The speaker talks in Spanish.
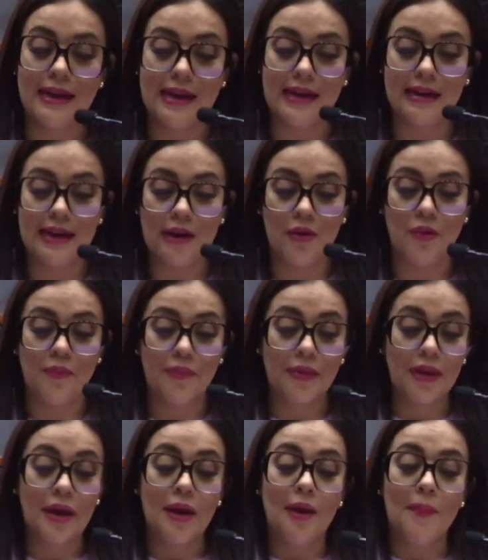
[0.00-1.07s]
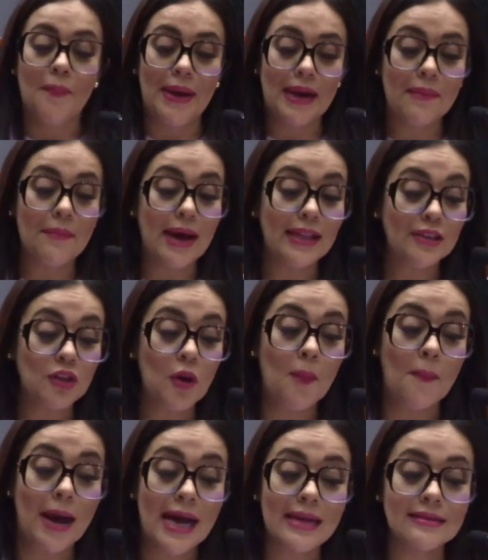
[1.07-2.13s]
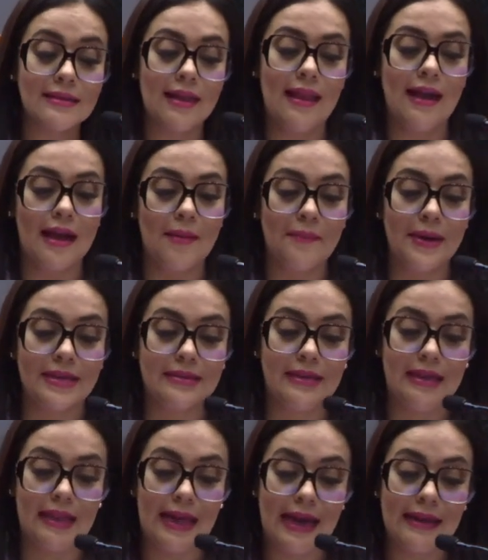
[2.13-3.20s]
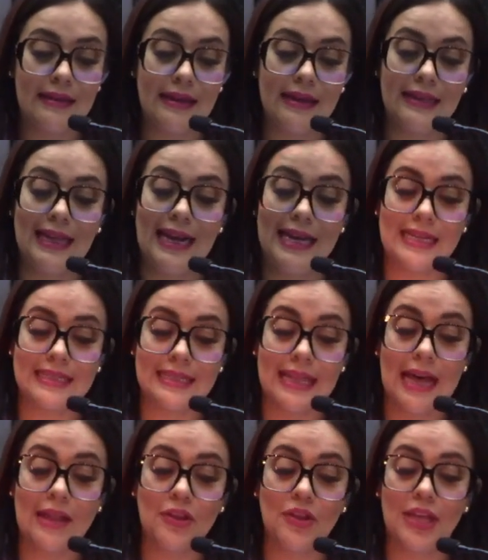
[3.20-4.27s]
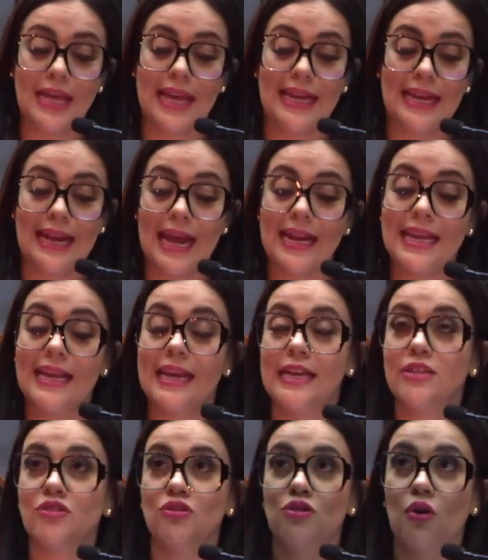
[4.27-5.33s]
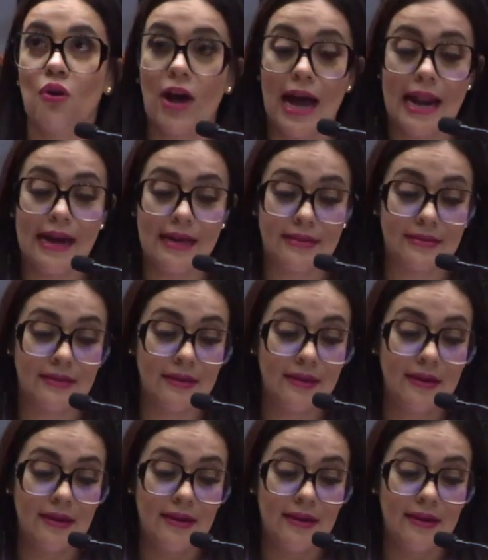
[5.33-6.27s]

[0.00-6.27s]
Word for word: de Guerrero, mermando más la capacidad del Estado de generar ingresos locales,